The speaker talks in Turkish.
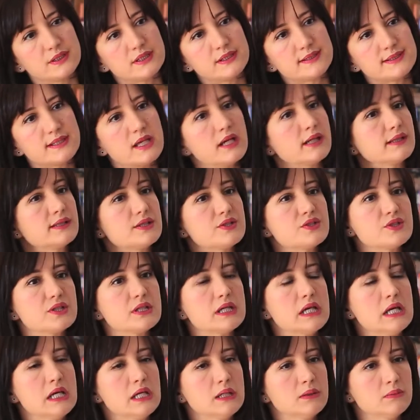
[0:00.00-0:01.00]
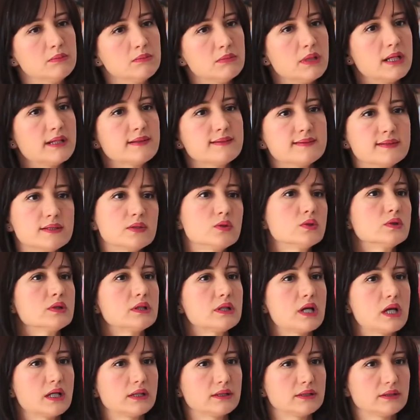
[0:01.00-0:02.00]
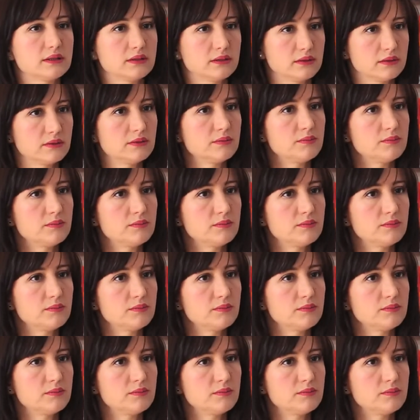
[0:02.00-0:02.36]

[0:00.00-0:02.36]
de sadece maddi olarak